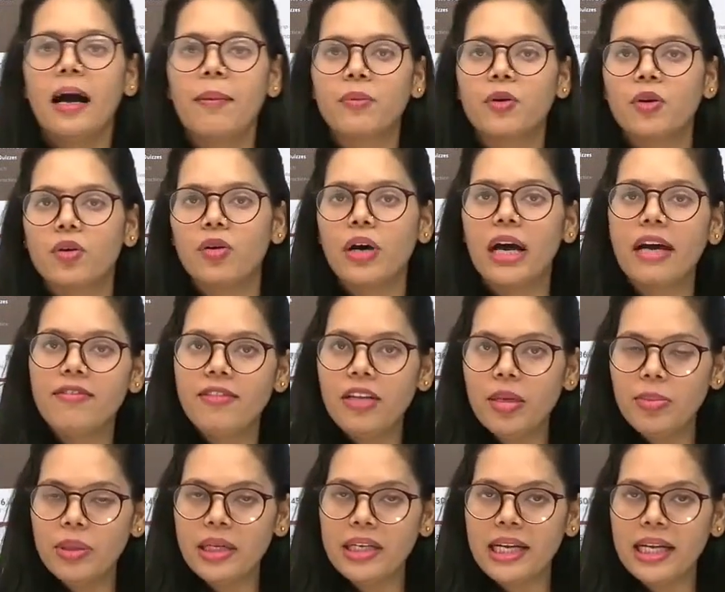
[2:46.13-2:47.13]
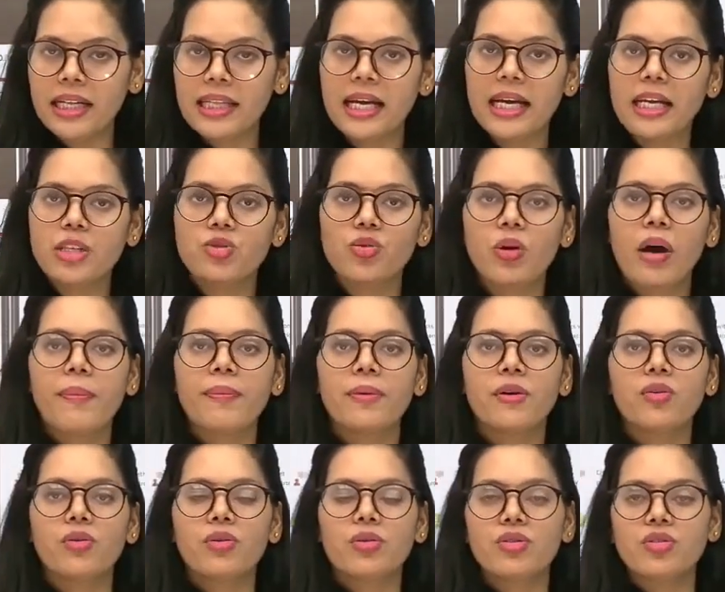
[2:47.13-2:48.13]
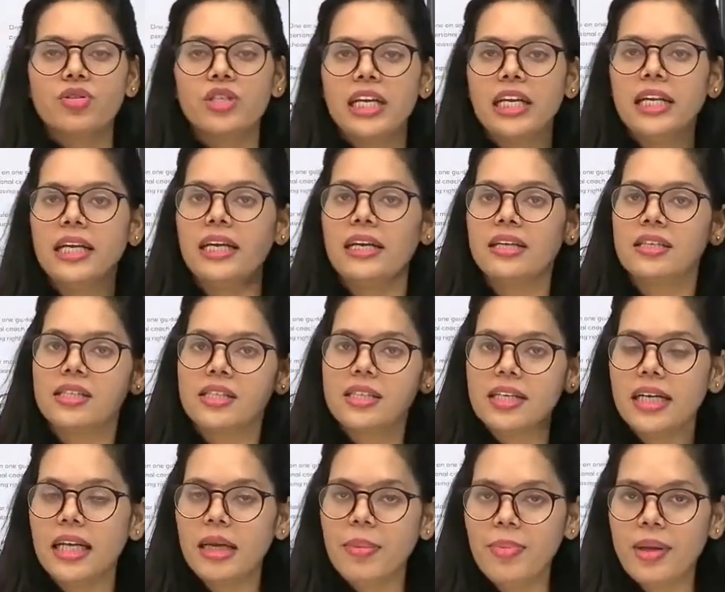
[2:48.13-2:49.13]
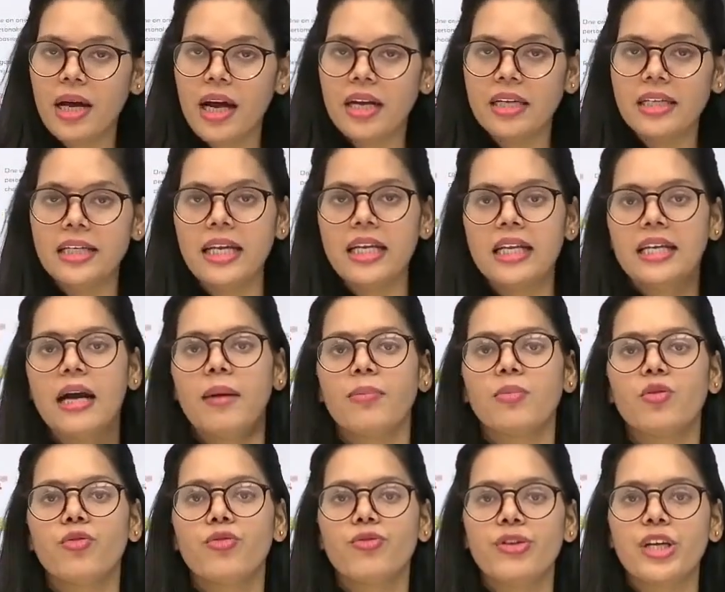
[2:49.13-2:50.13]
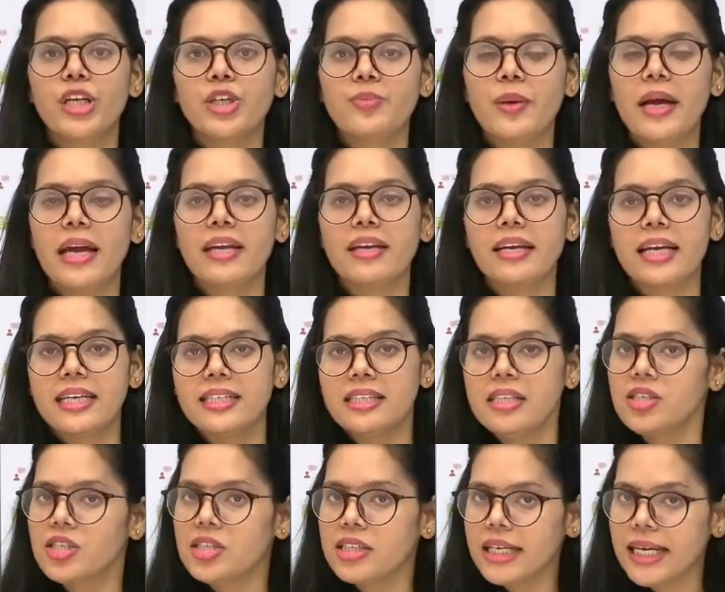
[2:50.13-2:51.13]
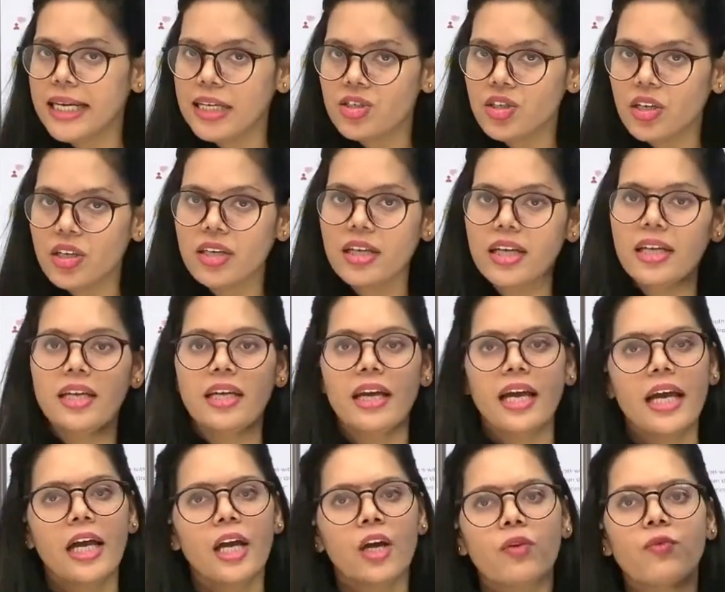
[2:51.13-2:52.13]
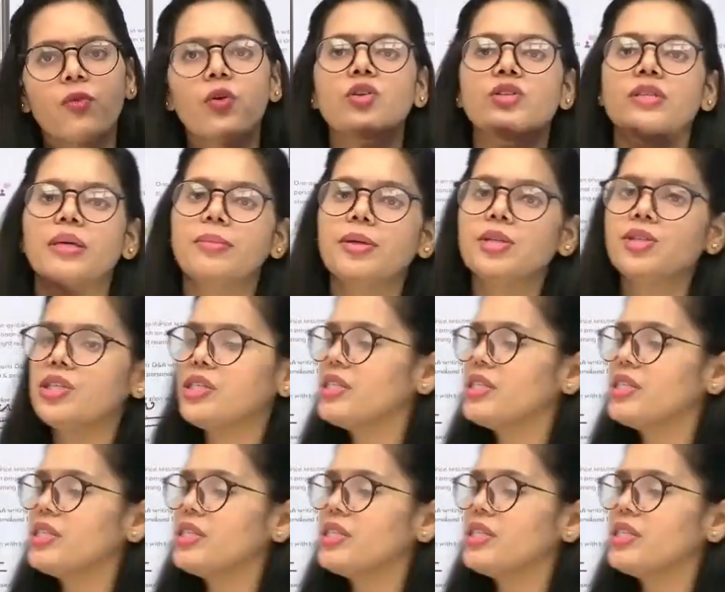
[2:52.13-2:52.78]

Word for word: आपको अवेलेबल रहता है जो आपको डेली स्टडी प्लान डेली आपको फीडबैक कैसी स्टडी चल रही है वो सभी